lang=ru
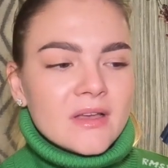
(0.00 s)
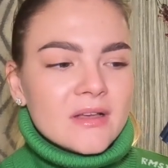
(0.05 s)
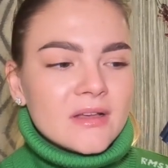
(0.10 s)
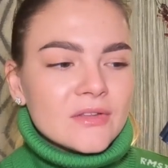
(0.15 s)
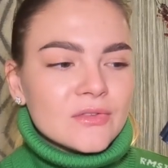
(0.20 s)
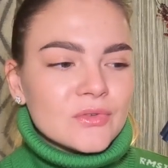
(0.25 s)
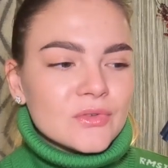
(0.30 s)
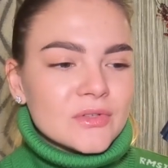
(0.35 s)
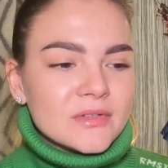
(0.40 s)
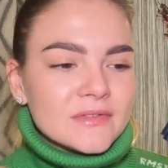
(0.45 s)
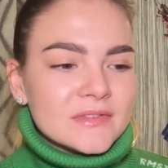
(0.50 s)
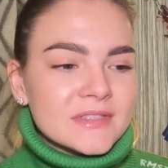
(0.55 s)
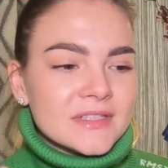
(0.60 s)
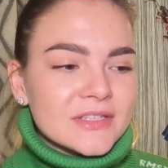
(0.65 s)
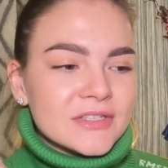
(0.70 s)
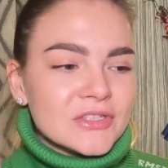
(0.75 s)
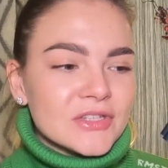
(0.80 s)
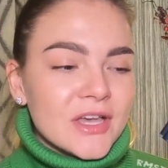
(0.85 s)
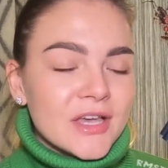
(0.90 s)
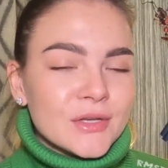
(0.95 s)
которые
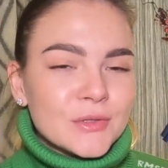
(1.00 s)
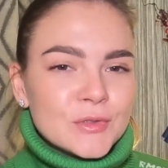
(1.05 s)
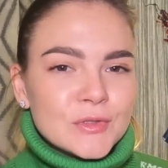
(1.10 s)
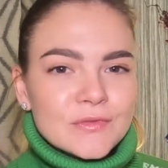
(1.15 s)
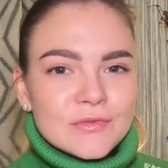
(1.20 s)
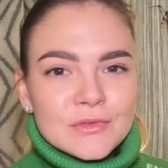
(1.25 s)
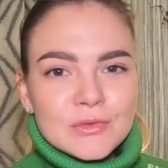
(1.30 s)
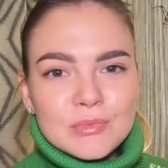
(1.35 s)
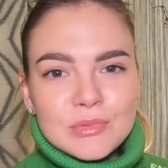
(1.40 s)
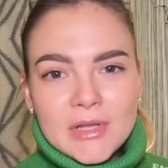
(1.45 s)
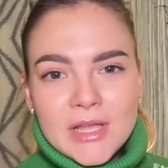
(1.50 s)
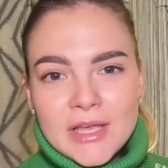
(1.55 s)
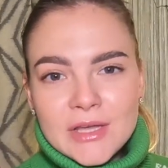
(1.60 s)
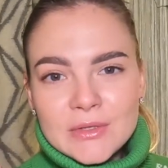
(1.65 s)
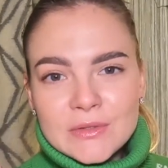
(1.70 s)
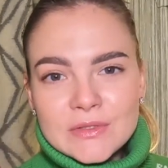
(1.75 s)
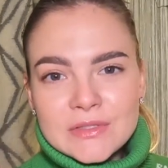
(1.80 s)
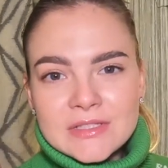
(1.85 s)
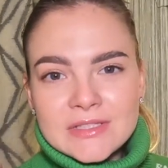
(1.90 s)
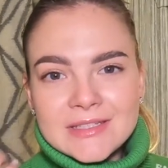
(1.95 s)
встречаются,
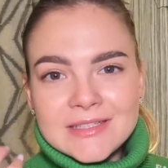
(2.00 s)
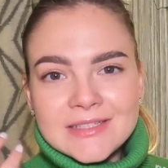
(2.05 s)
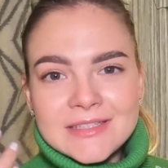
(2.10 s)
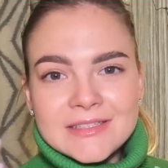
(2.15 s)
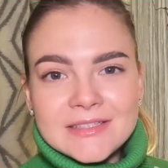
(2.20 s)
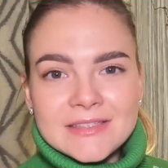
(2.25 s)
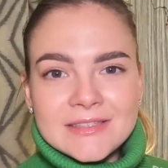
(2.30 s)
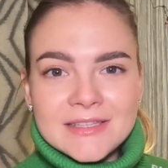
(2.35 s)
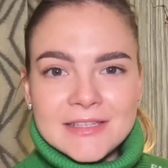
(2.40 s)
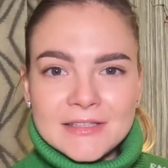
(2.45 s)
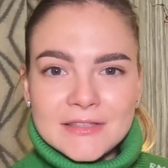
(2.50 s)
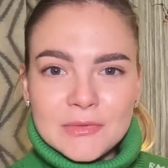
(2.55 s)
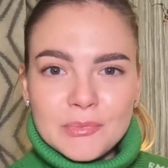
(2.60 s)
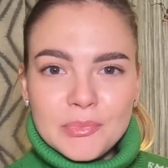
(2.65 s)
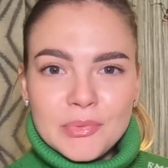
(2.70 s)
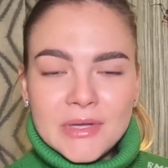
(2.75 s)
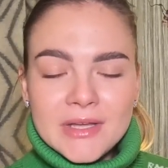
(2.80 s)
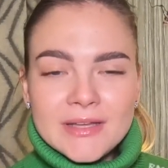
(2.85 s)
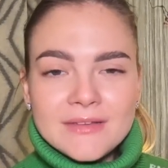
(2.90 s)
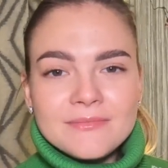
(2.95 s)
влюбляются и т.д. и
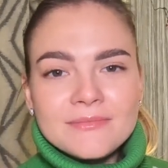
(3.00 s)
т.п.